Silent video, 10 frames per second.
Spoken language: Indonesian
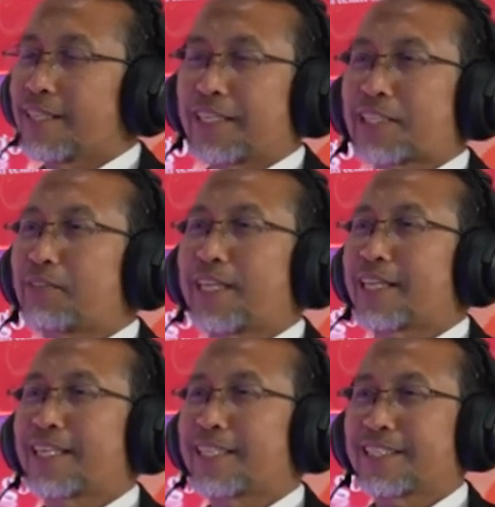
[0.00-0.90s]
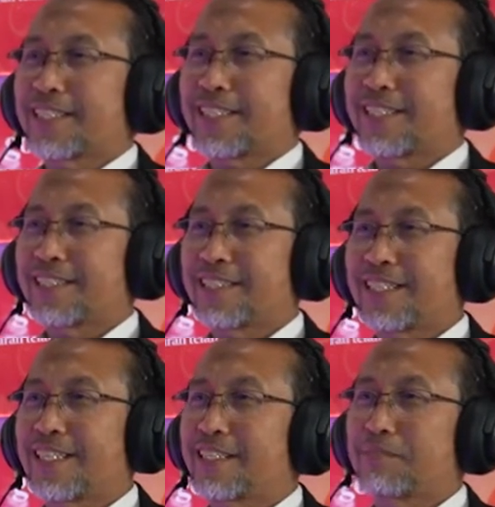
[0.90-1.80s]
nggak tahu harganya saya,
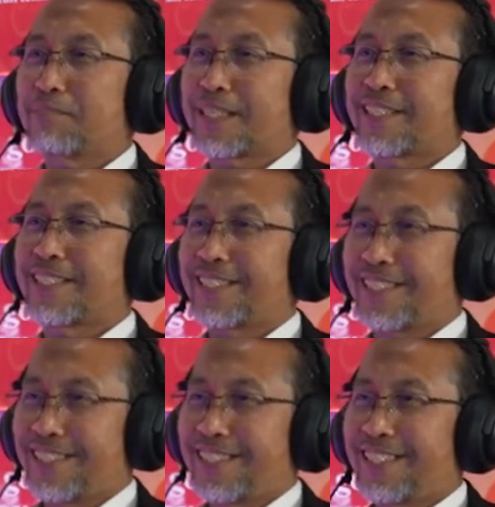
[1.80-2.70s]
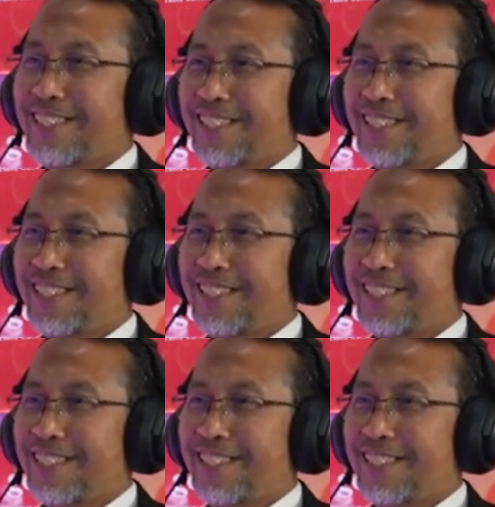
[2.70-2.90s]
tinggal nempatin aja